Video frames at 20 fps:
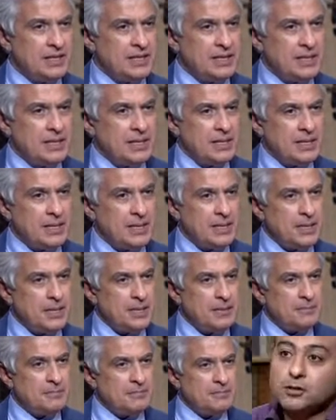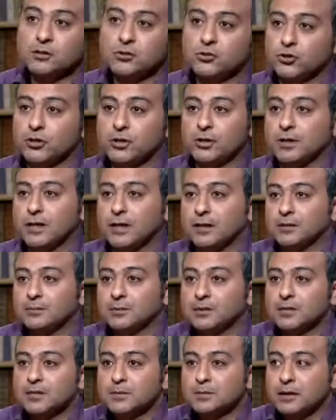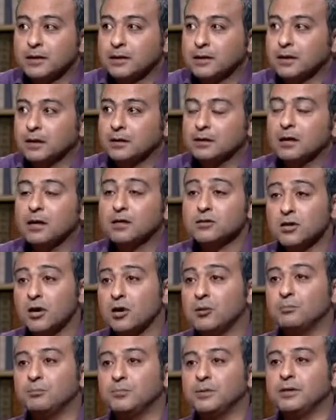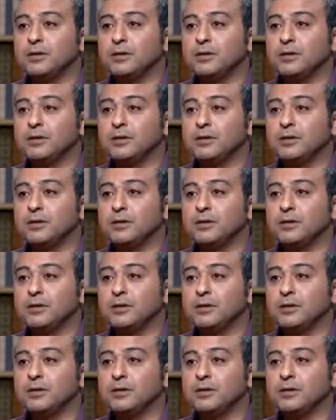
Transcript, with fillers: ده ده كان شيء يعني بالنسبه لي كان اصعب